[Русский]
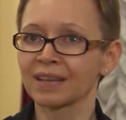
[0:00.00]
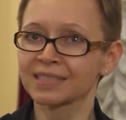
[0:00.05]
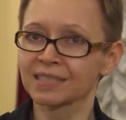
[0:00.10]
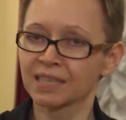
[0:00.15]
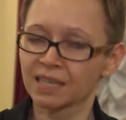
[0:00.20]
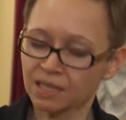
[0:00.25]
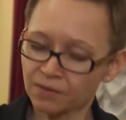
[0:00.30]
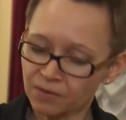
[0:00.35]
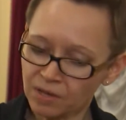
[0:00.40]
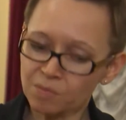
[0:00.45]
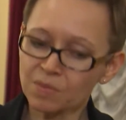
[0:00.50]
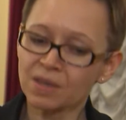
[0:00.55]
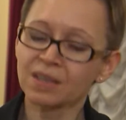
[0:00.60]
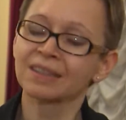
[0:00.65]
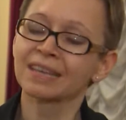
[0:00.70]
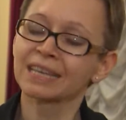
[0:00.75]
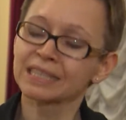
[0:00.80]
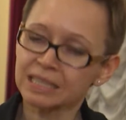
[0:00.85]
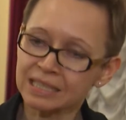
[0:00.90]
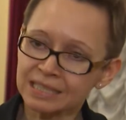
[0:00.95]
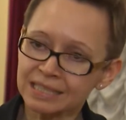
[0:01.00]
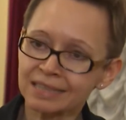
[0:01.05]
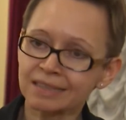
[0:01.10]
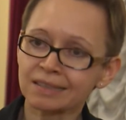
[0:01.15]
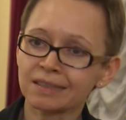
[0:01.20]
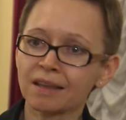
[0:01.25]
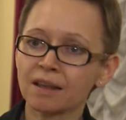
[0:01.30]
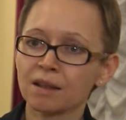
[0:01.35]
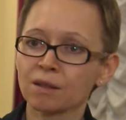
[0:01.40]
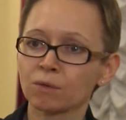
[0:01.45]
одновременно и
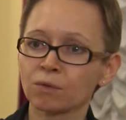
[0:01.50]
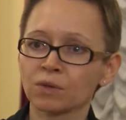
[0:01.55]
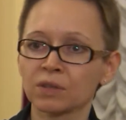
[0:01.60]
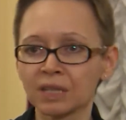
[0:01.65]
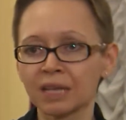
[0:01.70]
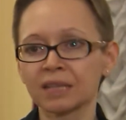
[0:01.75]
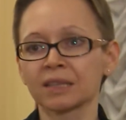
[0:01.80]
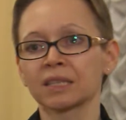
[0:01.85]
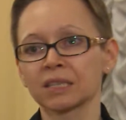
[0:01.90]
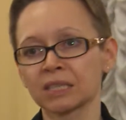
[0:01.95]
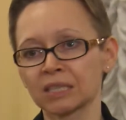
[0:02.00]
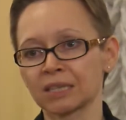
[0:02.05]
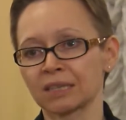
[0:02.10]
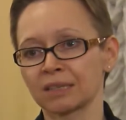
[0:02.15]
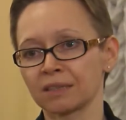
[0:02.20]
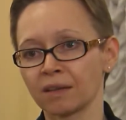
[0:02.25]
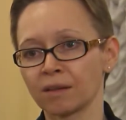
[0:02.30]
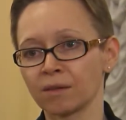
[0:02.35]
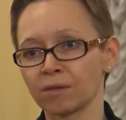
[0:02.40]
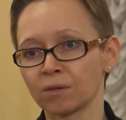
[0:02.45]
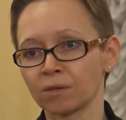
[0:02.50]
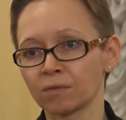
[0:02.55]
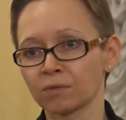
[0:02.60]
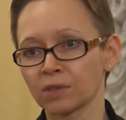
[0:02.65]
национальную, и наднациональную.